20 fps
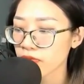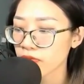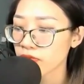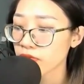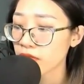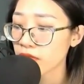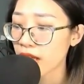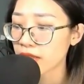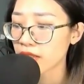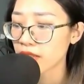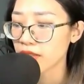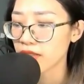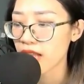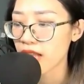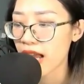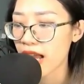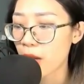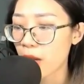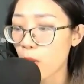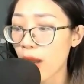Ta tưởng
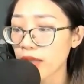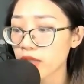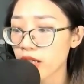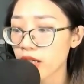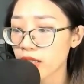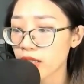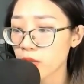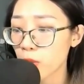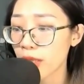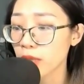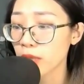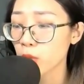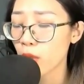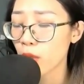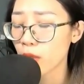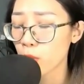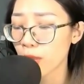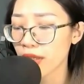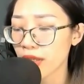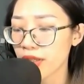là hóa thân huyền
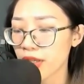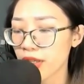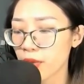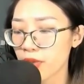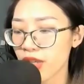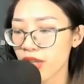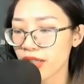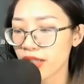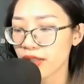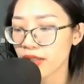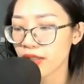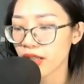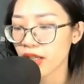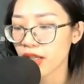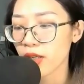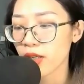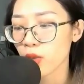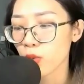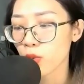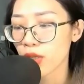thuật huyền diệu gì,
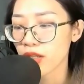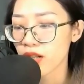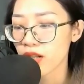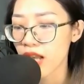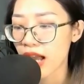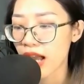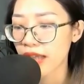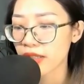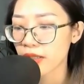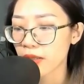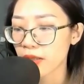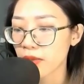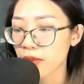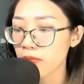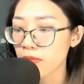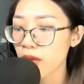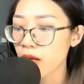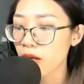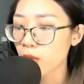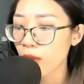quyền lai
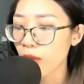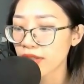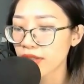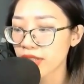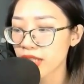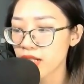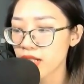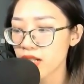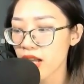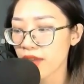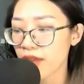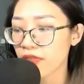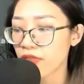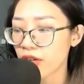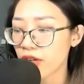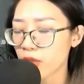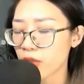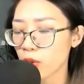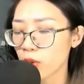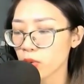bất quá chính là
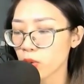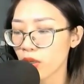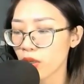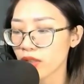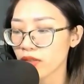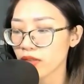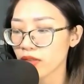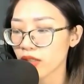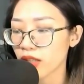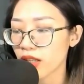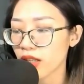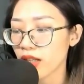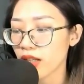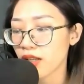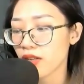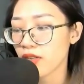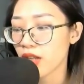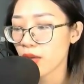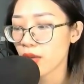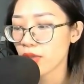phân hồn thuật.
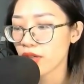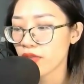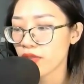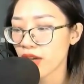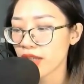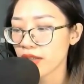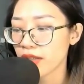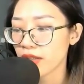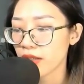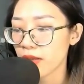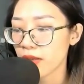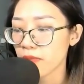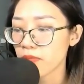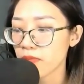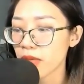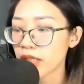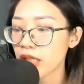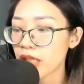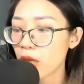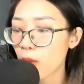Nếu như vậy,
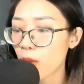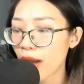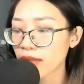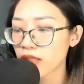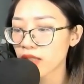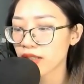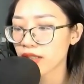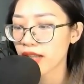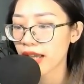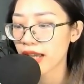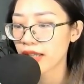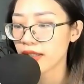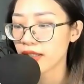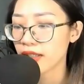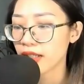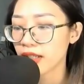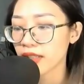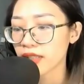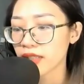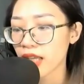mấy cái hóa thân này,
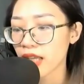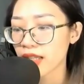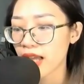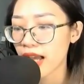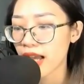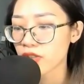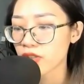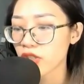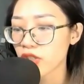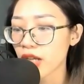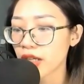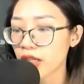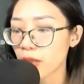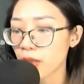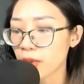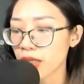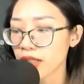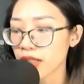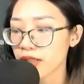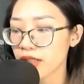tại hạ sẽ
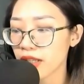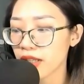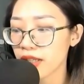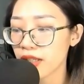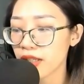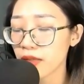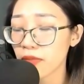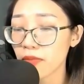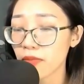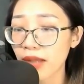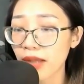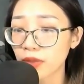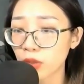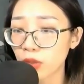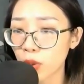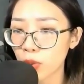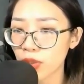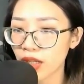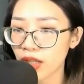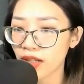không khách khí mà
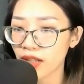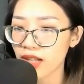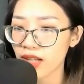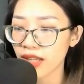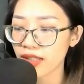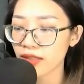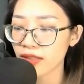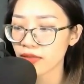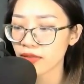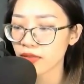thu nhận lấy.